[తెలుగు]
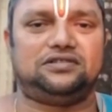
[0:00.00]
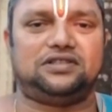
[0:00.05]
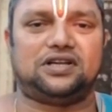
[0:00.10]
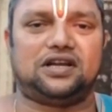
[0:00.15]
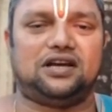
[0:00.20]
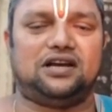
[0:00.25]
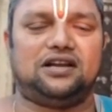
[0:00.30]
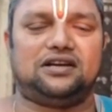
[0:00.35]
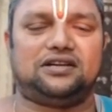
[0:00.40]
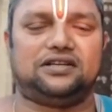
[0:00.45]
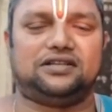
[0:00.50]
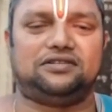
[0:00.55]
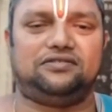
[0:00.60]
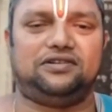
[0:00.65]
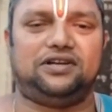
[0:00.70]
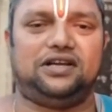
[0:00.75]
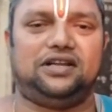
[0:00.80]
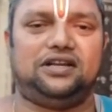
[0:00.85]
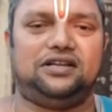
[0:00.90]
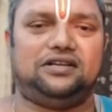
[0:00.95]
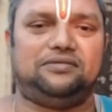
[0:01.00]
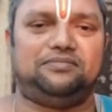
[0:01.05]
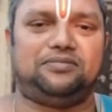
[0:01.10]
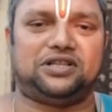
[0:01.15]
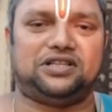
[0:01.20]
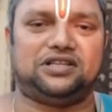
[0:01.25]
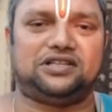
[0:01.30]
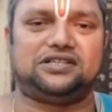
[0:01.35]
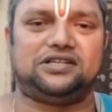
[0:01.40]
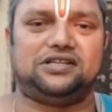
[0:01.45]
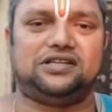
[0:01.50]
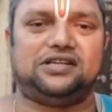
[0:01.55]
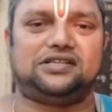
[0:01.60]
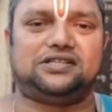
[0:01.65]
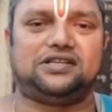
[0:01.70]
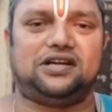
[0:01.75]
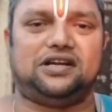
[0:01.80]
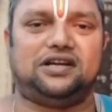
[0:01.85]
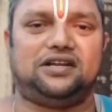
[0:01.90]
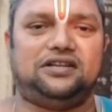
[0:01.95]
తరాల క్రితమే ఆయన్ని ప్రతిష్ఠ
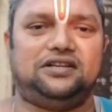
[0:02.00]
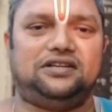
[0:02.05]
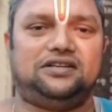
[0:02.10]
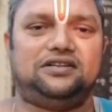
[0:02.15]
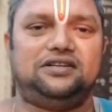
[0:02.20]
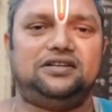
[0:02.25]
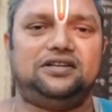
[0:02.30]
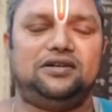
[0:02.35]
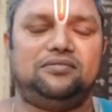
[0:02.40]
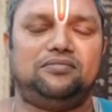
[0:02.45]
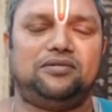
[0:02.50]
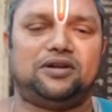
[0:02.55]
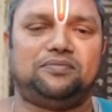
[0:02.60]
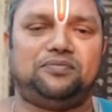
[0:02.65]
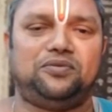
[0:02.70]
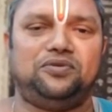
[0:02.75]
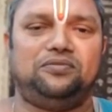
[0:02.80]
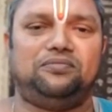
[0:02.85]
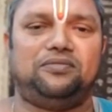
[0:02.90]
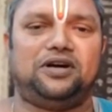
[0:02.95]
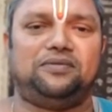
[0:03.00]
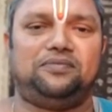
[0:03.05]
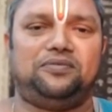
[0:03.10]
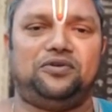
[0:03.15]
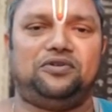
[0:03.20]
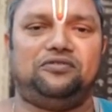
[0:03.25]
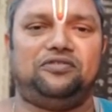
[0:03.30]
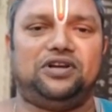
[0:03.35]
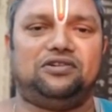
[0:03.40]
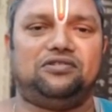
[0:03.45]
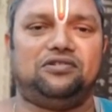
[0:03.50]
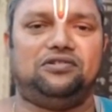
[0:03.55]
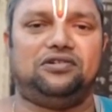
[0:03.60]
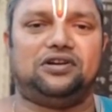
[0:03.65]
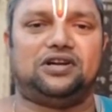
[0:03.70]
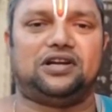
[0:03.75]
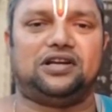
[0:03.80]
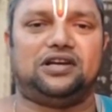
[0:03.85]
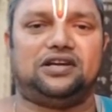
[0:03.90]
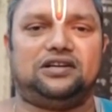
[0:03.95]
చేశాడని మన పూ మా పూర్వీకులు
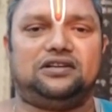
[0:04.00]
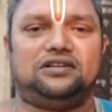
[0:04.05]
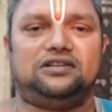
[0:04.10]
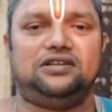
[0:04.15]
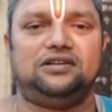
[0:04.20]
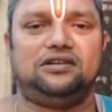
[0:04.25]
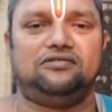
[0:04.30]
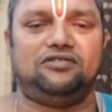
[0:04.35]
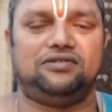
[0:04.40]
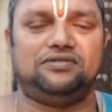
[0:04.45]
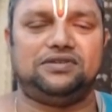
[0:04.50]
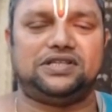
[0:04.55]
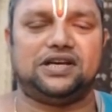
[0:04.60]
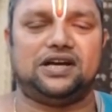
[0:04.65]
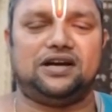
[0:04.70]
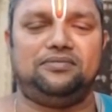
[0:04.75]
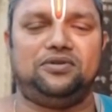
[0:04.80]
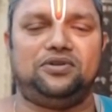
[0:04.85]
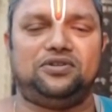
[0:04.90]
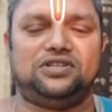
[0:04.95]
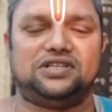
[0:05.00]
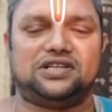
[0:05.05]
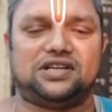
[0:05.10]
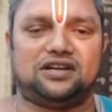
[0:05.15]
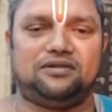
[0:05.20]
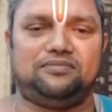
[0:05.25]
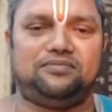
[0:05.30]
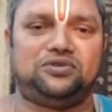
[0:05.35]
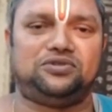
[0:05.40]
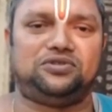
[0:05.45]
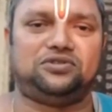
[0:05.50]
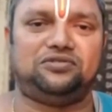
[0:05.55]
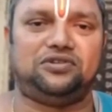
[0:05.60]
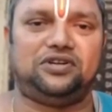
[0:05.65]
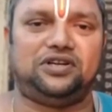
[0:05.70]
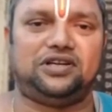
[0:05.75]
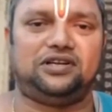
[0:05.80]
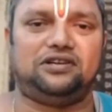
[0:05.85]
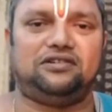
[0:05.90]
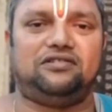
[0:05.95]
ఇక్కడ వంశాభివృద్ధి జరగబోతూ
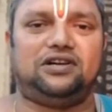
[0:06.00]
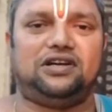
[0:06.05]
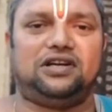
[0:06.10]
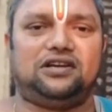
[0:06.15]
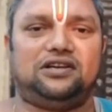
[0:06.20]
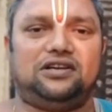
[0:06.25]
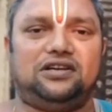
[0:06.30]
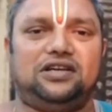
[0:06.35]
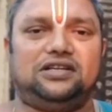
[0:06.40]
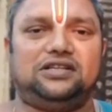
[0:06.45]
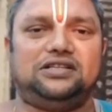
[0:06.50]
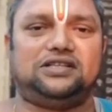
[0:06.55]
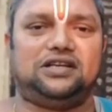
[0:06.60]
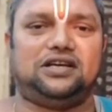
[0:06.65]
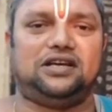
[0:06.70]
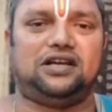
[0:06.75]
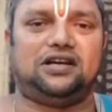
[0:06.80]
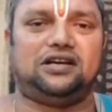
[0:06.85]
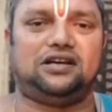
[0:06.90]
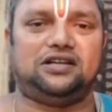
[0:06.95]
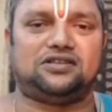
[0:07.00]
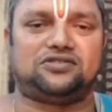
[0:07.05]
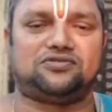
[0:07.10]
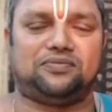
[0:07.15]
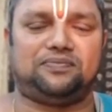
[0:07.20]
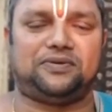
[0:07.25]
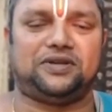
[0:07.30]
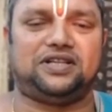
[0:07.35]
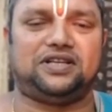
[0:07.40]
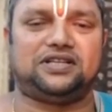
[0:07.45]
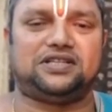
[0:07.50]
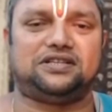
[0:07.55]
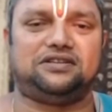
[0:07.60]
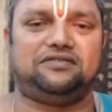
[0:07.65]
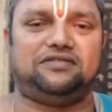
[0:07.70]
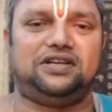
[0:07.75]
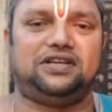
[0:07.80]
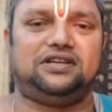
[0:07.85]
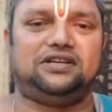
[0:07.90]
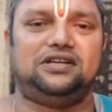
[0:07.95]
ఉంటే వాళ్ళకి ఏం చేయాలంటే స్వప్న
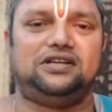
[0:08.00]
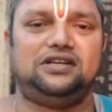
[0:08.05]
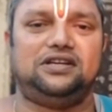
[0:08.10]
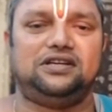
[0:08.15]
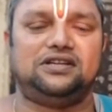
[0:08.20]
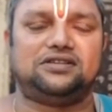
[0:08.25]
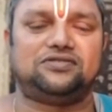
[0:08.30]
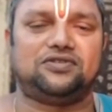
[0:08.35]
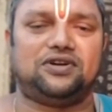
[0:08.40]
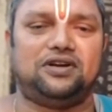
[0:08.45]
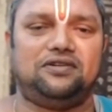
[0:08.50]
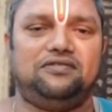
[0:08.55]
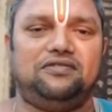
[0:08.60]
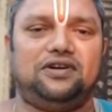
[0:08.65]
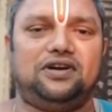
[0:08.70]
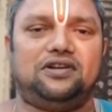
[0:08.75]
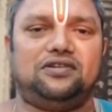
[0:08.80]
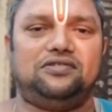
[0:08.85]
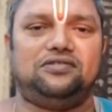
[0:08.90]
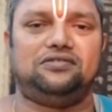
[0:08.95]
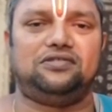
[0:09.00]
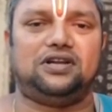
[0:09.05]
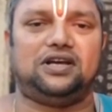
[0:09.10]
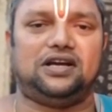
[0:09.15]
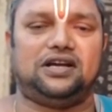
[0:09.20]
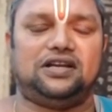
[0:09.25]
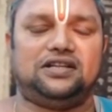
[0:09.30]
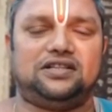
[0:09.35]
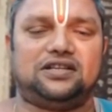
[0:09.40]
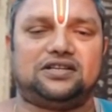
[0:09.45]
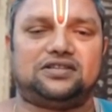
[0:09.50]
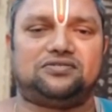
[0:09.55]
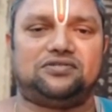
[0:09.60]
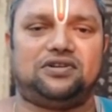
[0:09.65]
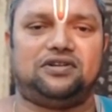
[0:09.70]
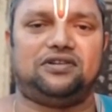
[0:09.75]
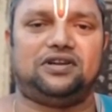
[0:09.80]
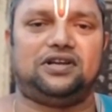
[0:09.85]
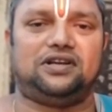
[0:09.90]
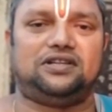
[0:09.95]
దర్శనమై స్వామివారు నాగేంద్ర
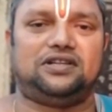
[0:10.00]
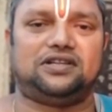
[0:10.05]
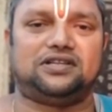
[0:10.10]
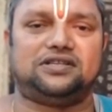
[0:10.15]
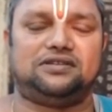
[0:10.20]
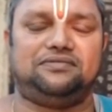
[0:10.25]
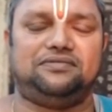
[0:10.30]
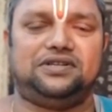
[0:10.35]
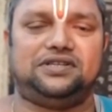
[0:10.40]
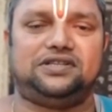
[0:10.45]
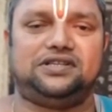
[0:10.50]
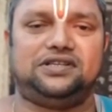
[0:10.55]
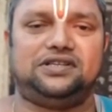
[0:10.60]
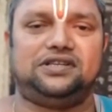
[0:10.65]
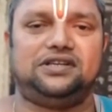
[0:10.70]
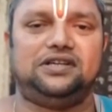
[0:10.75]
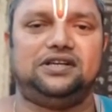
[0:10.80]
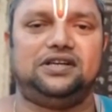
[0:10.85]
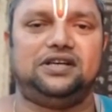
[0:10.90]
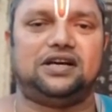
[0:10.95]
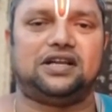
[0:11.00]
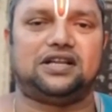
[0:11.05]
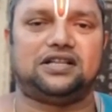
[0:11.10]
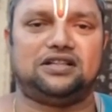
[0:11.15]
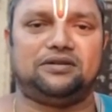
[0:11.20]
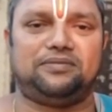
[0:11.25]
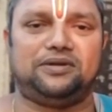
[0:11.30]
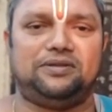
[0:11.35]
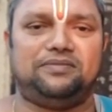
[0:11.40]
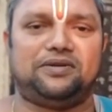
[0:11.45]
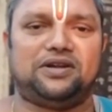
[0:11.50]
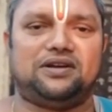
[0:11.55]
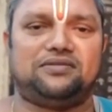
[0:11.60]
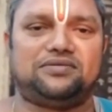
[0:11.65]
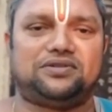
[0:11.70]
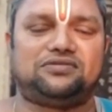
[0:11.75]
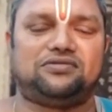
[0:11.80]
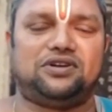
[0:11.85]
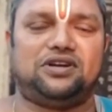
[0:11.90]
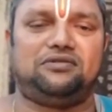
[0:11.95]
స్వామిగా దర్శనమిచ్చి అనంత
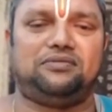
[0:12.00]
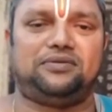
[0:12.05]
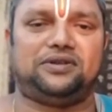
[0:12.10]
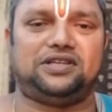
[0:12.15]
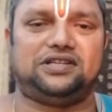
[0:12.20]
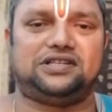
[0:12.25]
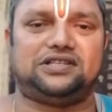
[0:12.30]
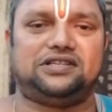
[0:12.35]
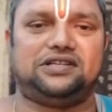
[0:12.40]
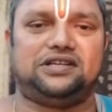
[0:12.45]
పద్మనాభ స్వామి ప్రతిష్ఠ